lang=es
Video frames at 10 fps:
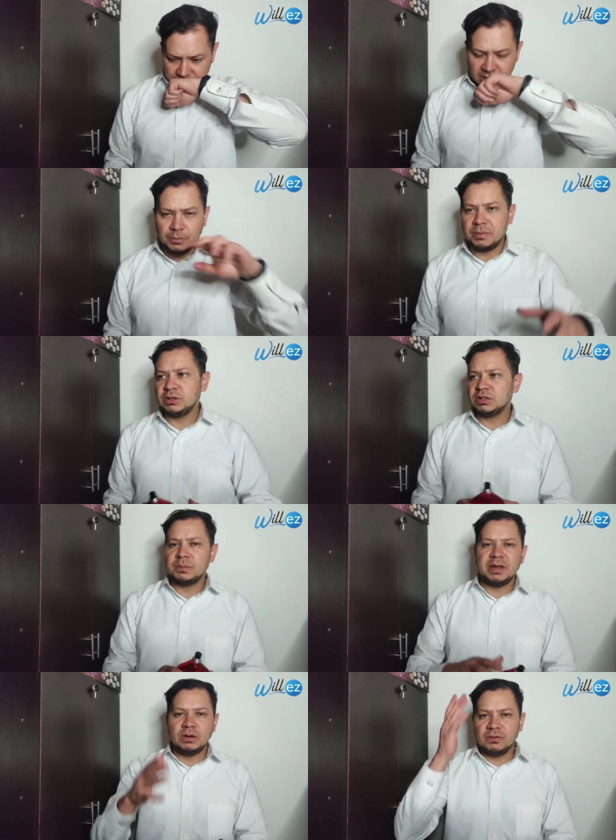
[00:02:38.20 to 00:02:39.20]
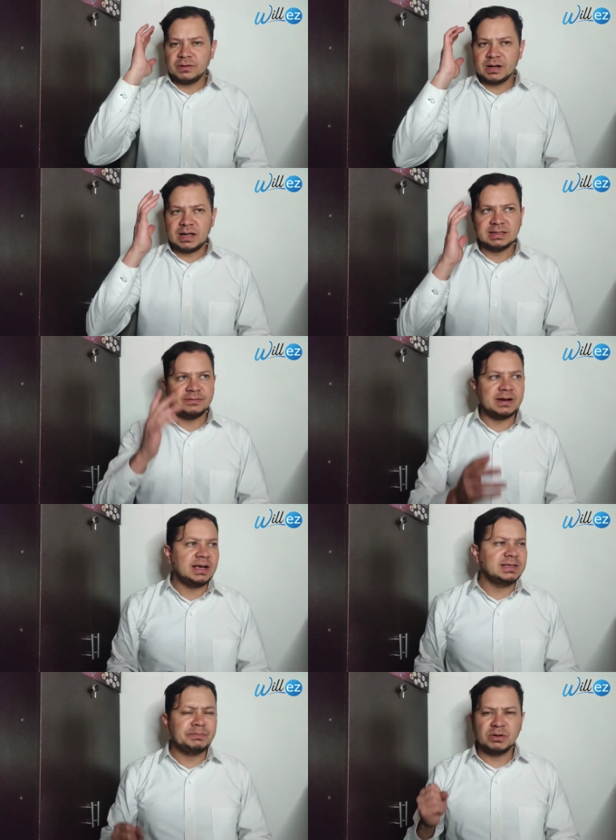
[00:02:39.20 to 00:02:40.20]
De momento se me vino fraga esa
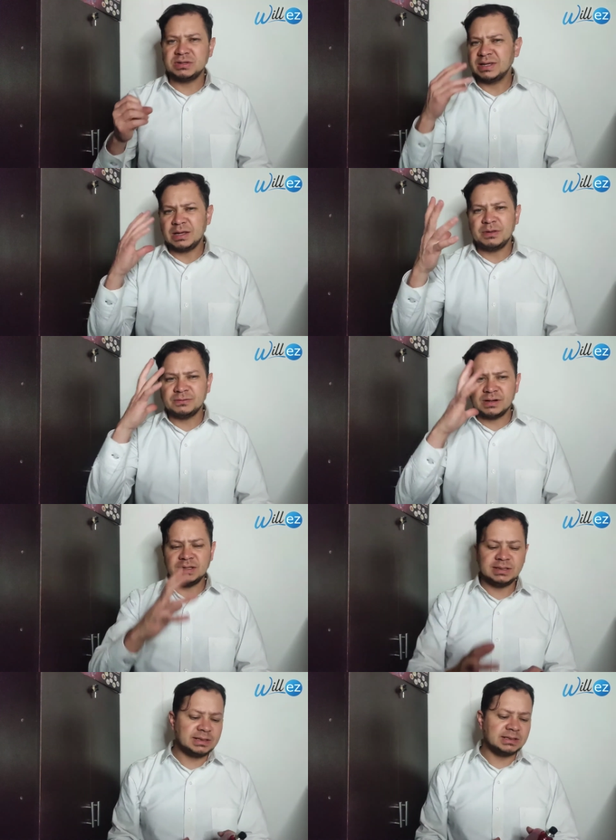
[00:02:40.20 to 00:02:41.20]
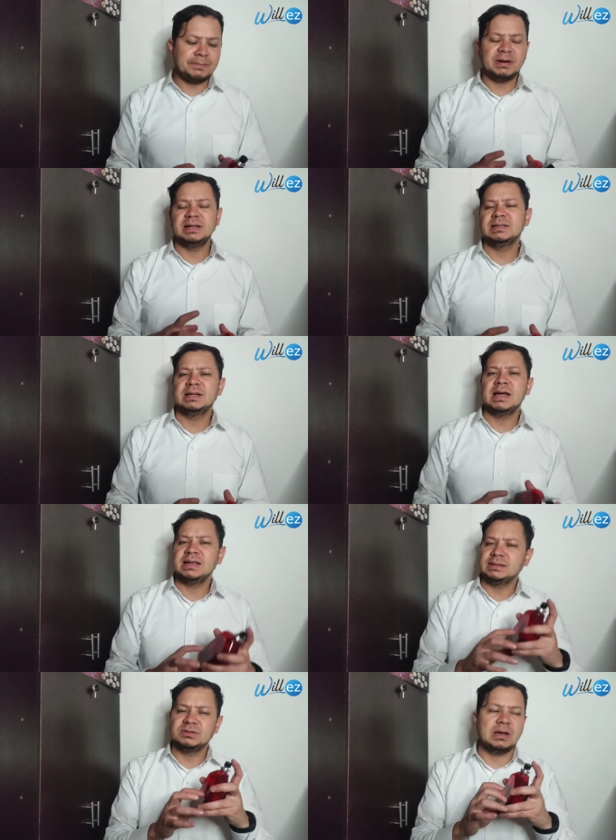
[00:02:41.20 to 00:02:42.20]
fragancia, pero sé que hay más fragancias que se parecen a
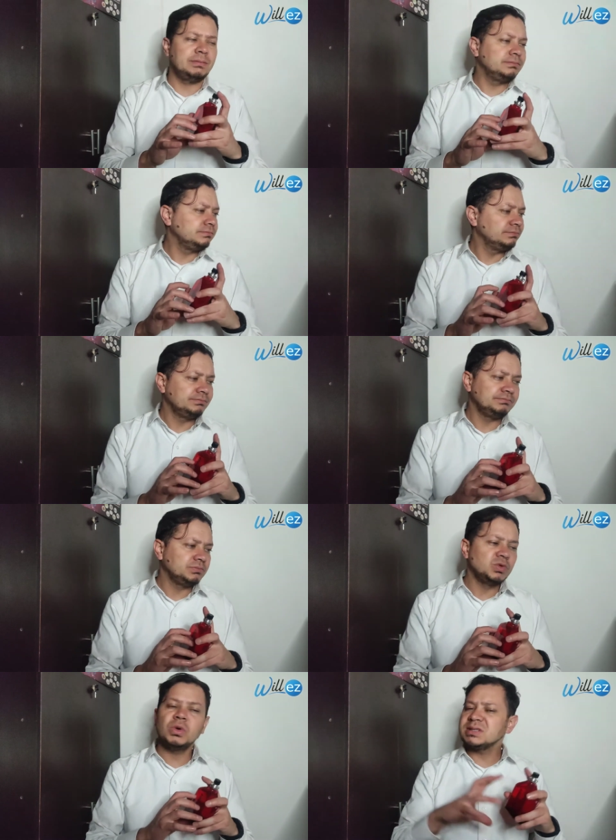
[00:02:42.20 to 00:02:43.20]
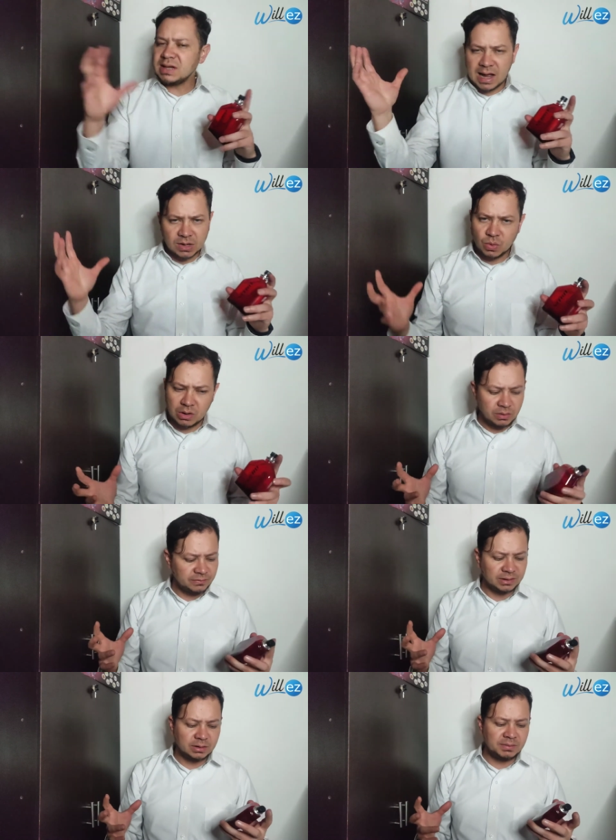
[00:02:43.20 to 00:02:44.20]
esta. O sea, no es nada nuevo,
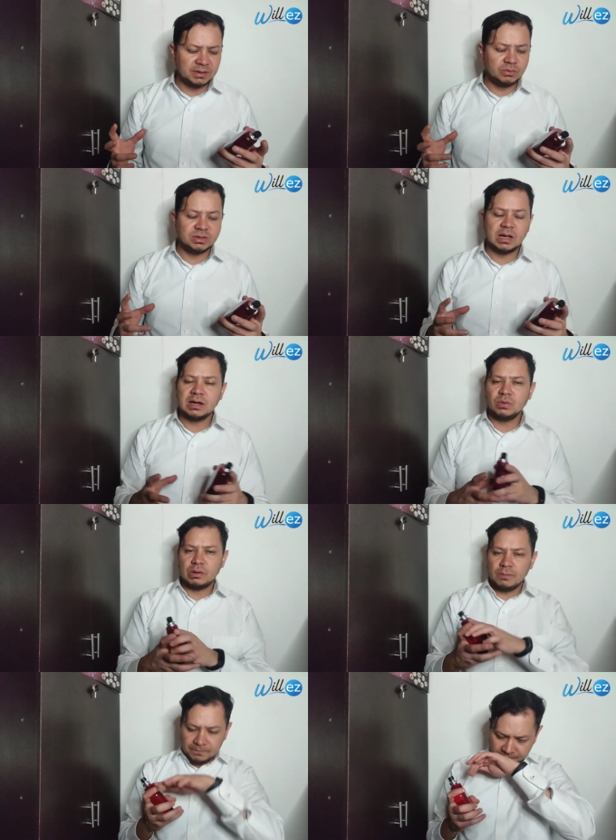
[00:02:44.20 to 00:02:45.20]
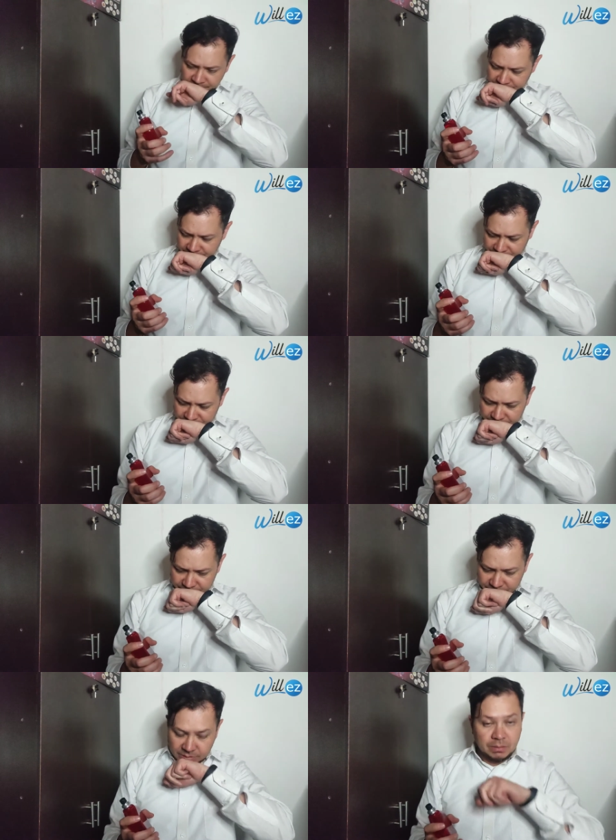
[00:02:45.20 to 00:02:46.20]
efectivamente no es nada nuevo.
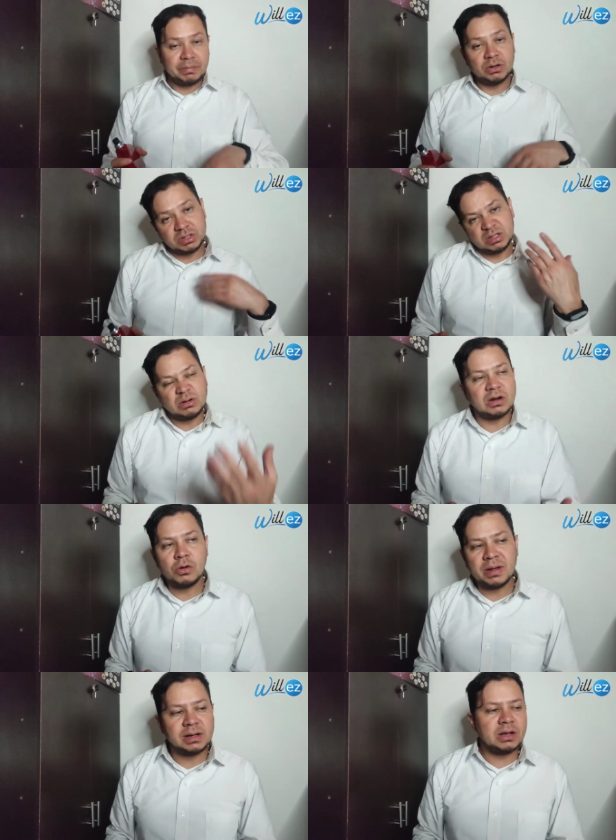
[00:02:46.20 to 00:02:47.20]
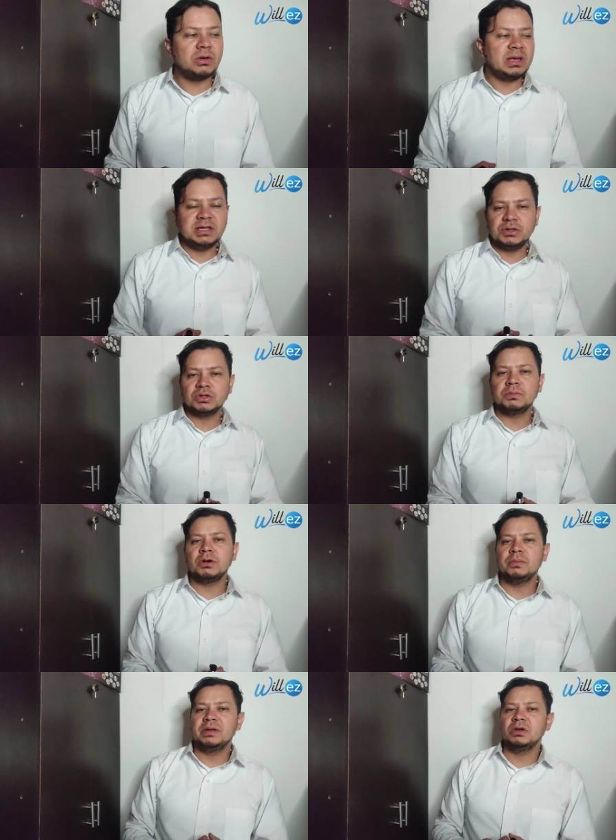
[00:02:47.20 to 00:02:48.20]
Pero sí es un aroma rico, delicioso, por
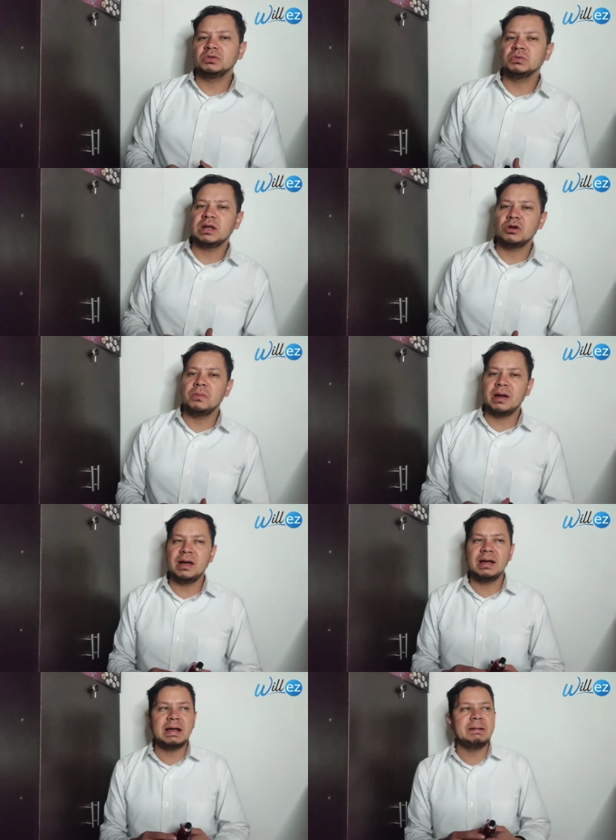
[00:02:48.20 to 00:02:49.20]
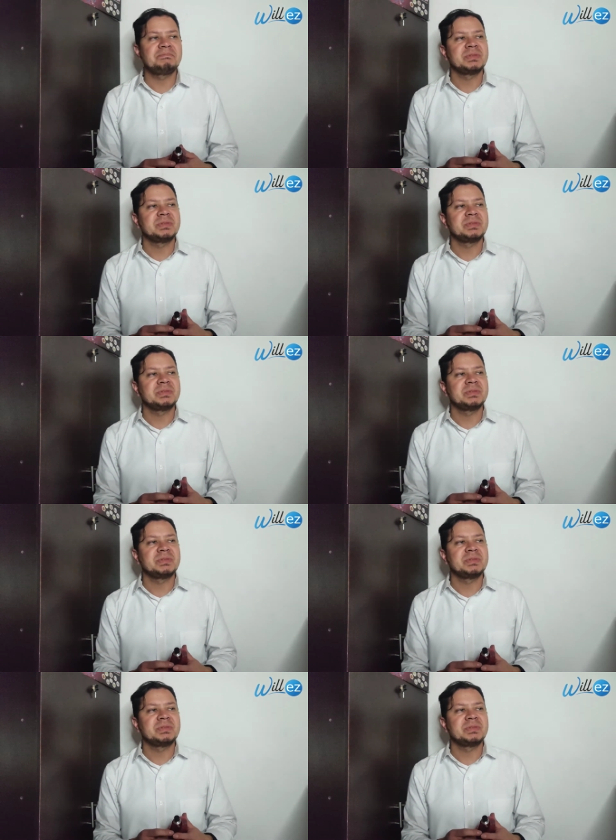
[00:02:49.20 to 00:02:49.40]
lo menos un aroma...